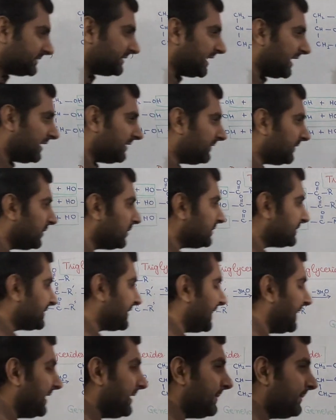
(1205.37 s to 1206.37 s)
जानवरों
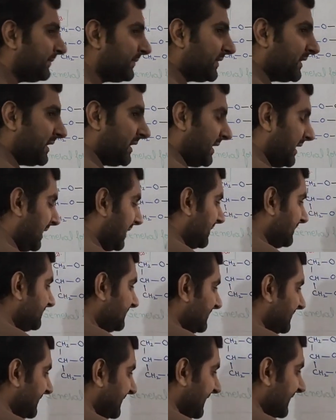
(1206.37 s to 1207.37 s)
से
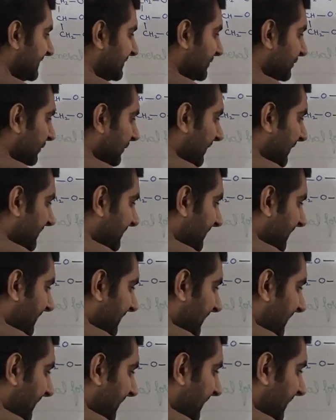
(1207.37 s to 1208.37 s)
हम किस सूरत में
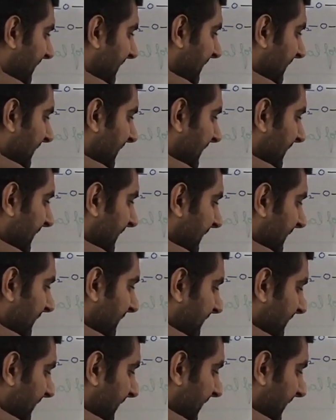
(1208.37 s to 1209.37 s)
बेटे
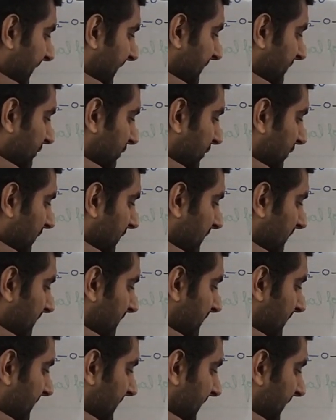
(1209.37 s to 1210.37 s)
एक तो
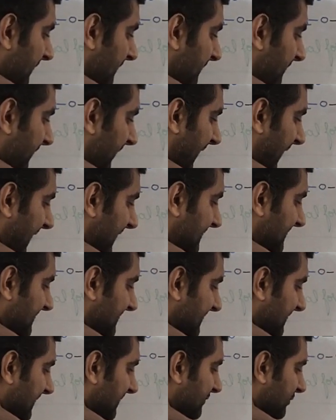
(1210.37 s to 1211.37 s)
ये
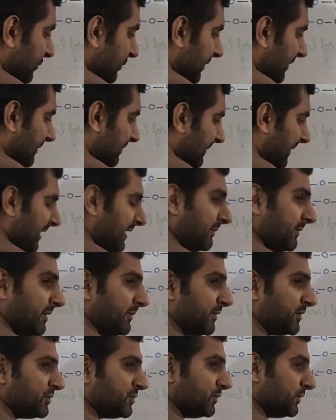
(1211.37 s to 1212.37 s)
फैट्स की सूरत में इनमें
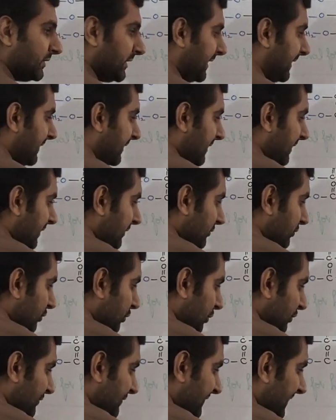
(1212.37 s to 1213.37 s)
मौजूद हैं
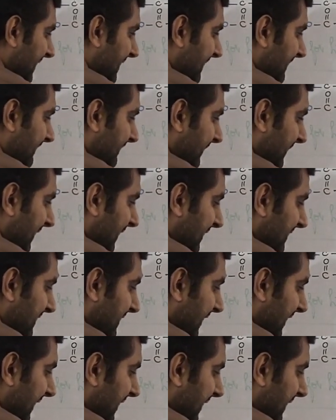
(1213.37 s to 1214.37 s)
दूसरा
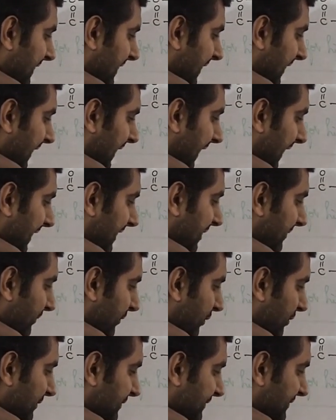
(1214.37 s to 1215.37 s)
ये
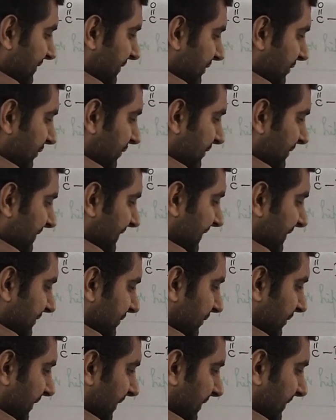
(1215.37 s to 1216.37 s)
एडिपोज टिश्यूज़ की
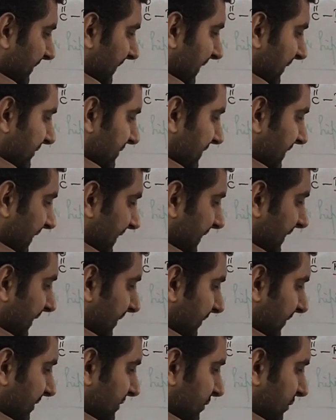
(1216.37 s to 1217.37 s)
सूरत में उसके
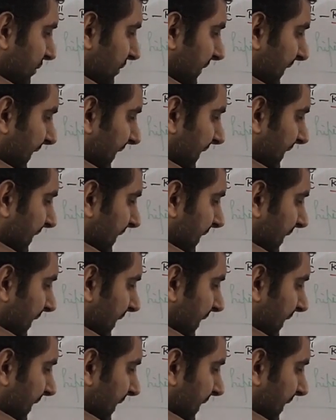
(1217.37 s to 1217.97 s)
अंदर मौजूद हैं